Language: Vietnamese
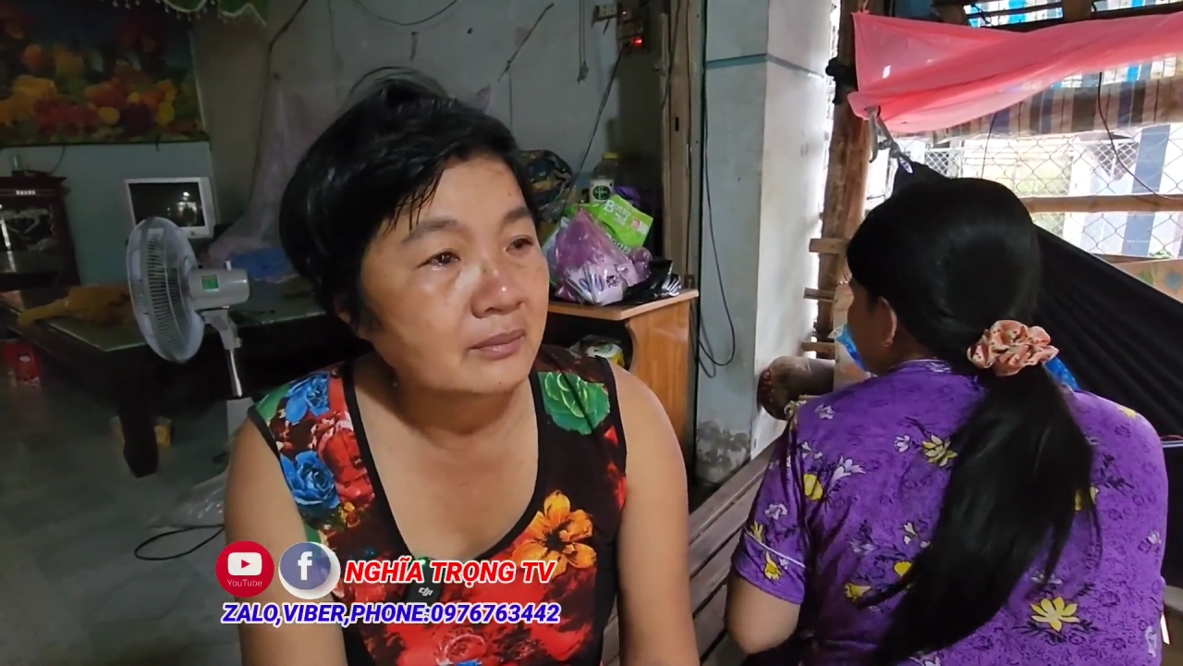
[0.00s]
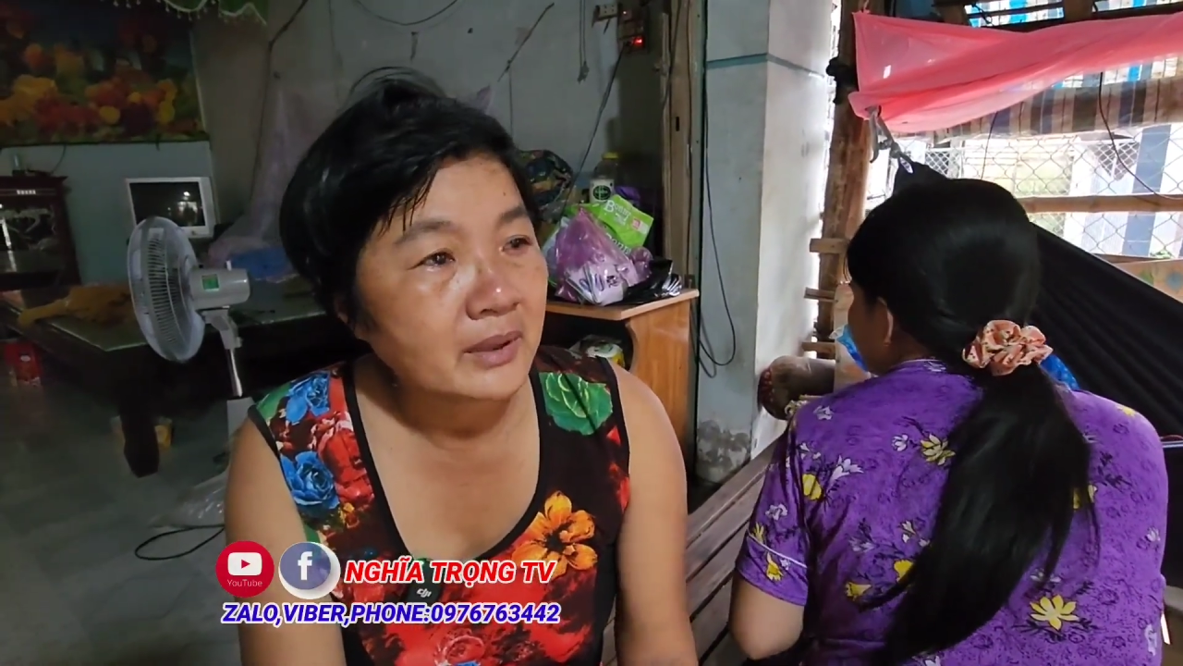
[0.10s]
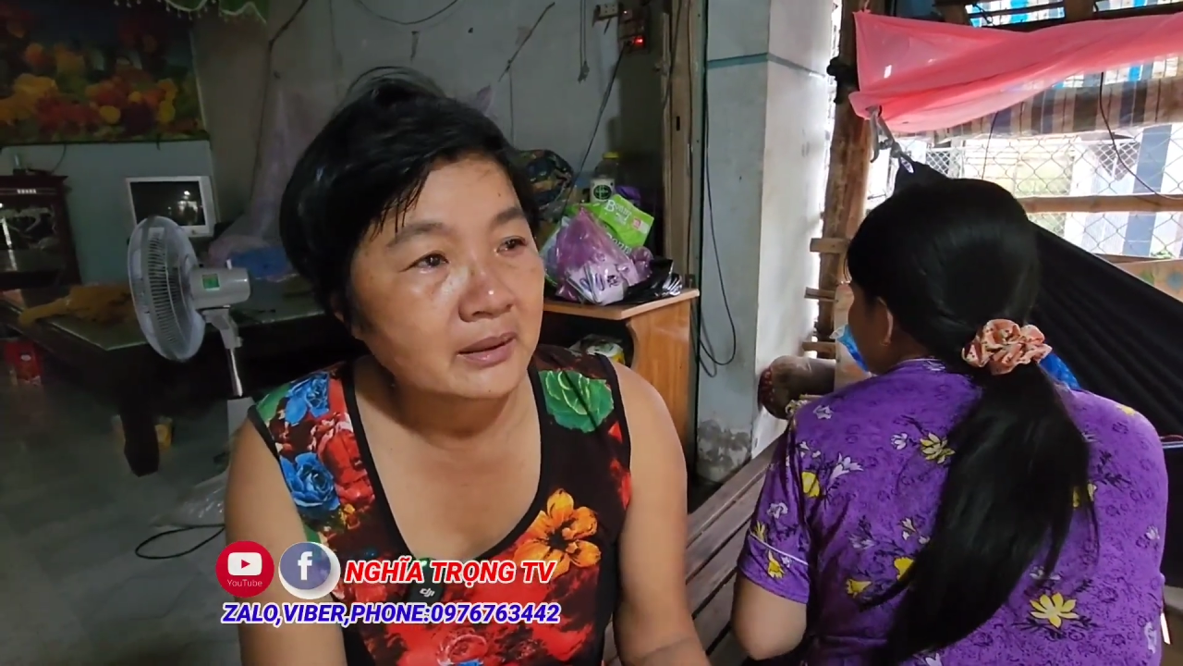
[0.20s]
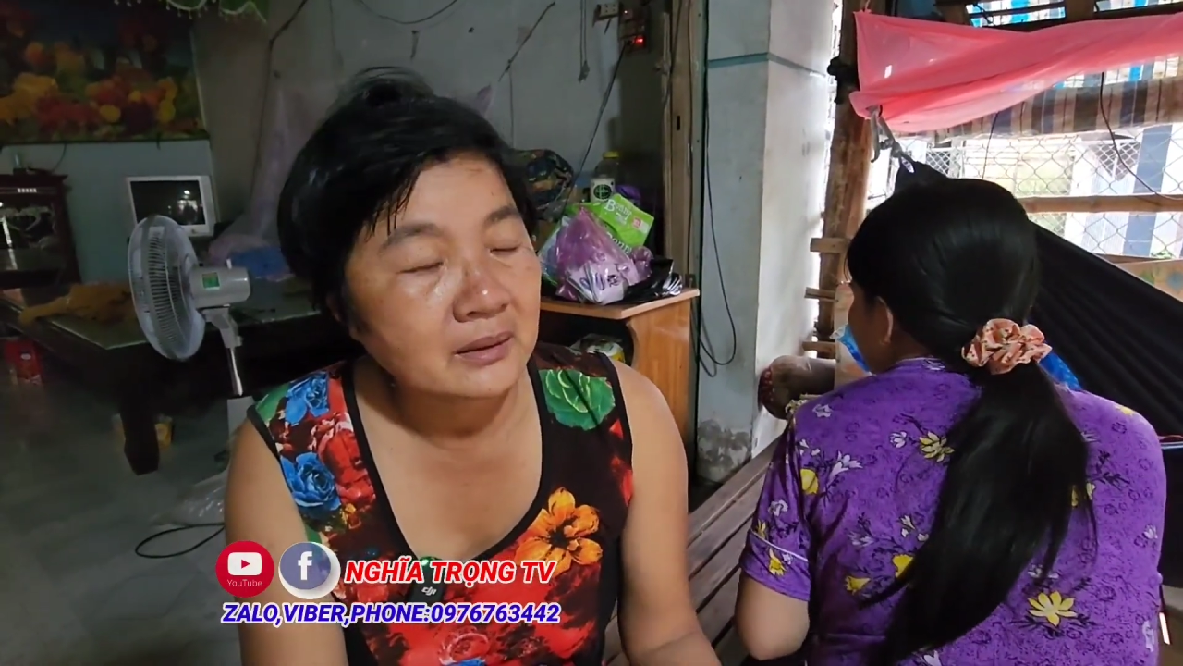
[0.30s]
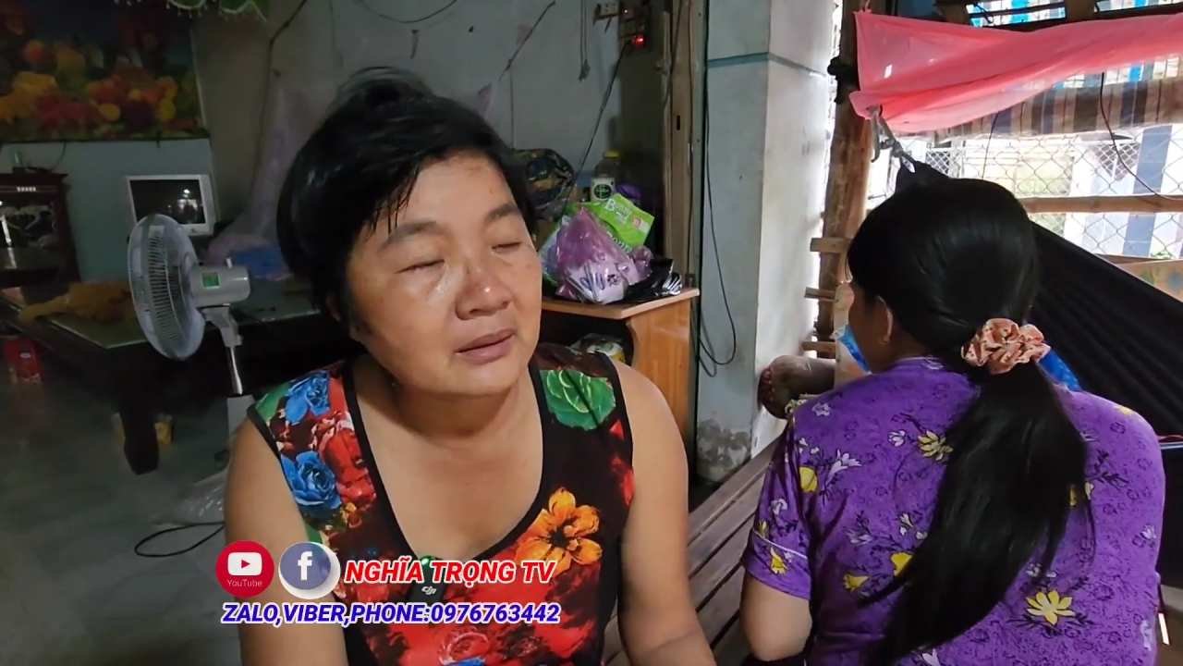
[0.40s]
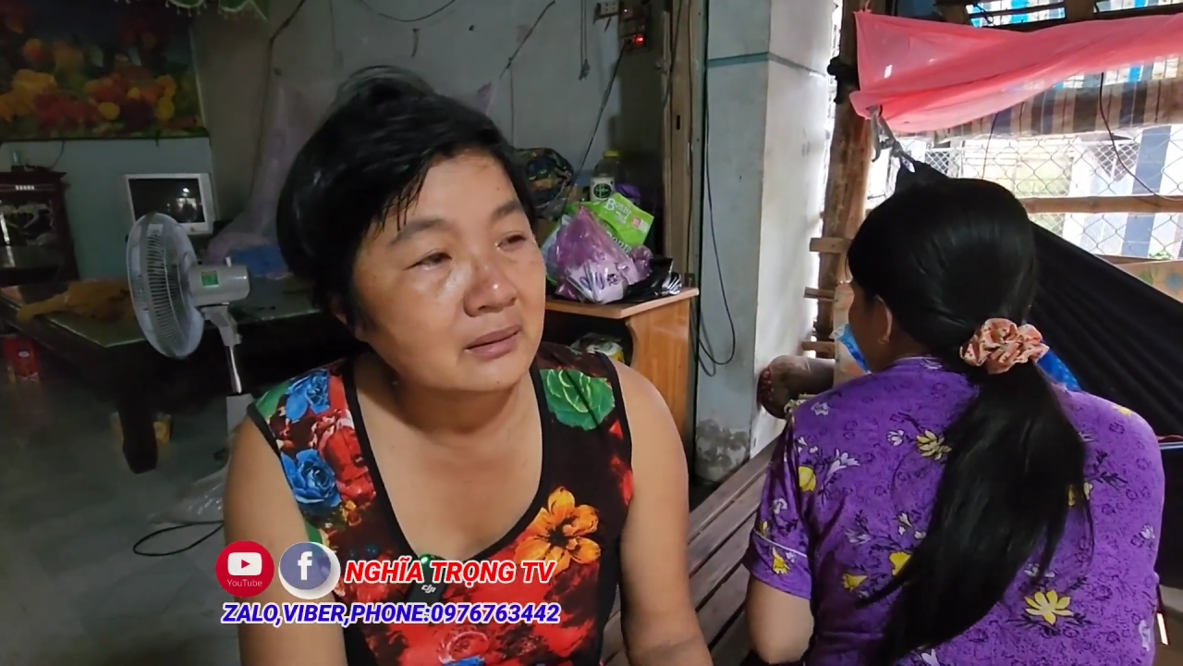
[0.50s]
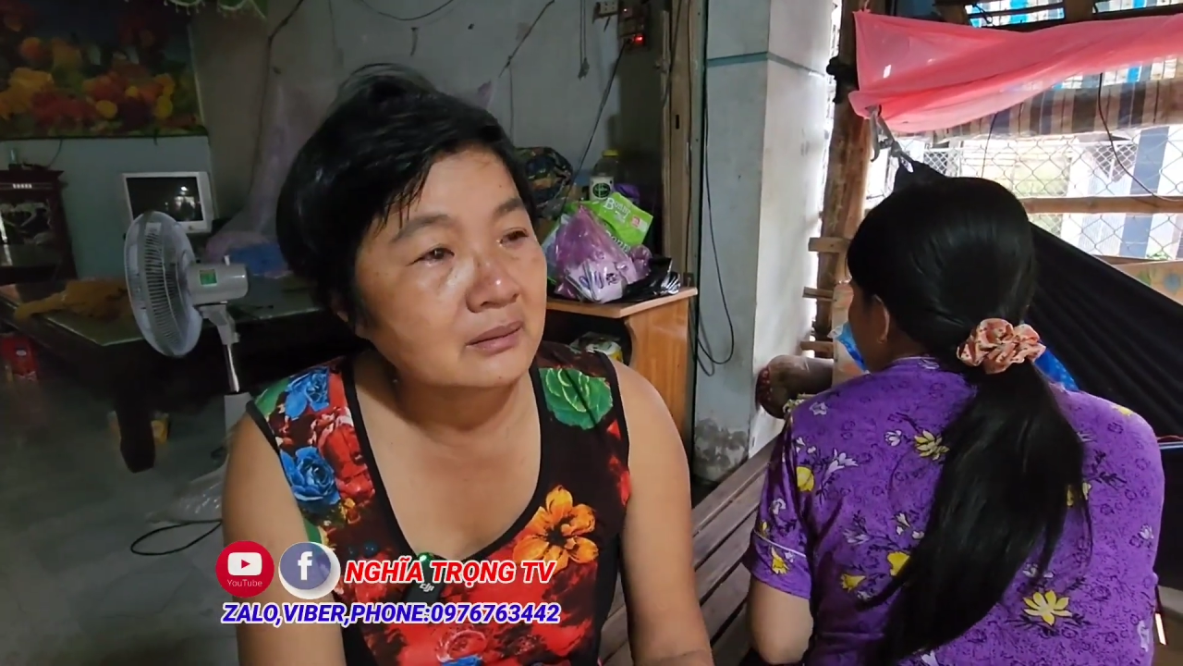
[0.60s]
nó bị